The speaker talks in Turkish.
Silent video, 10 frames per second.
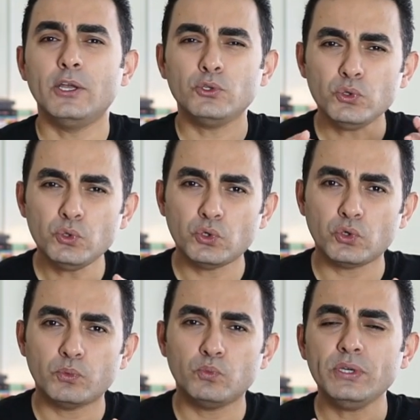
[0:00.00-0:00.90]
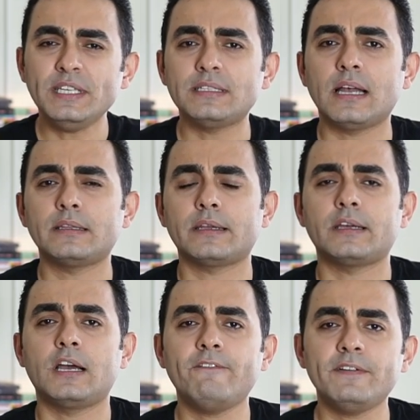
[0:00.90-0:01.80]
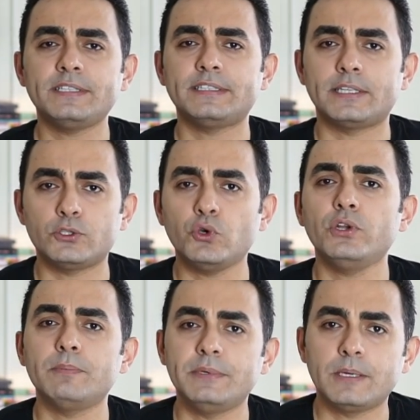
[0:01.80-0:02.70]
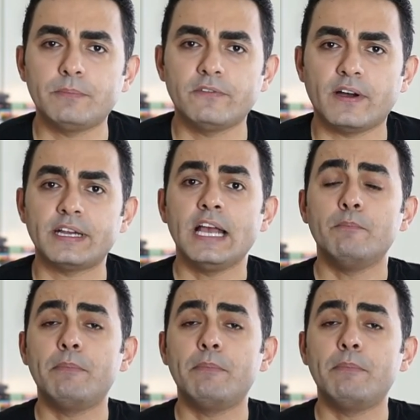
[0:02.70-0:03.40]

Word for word: Çünkü bu insanların kafasında şöyle bir yapı var.